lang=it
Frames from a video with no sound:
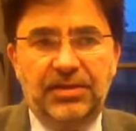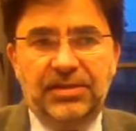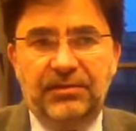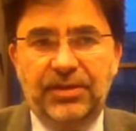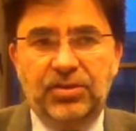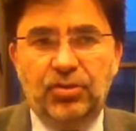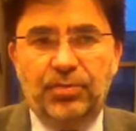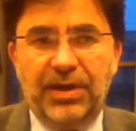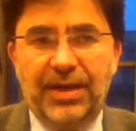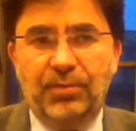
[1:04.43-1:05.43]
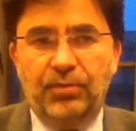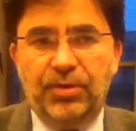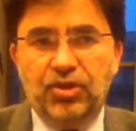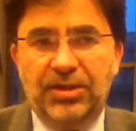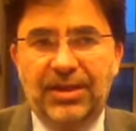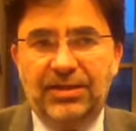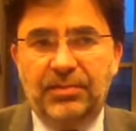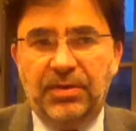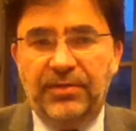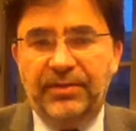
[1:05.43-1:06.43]
il servizio premium
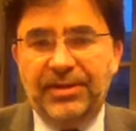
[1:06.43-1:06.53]
precedente prevedeva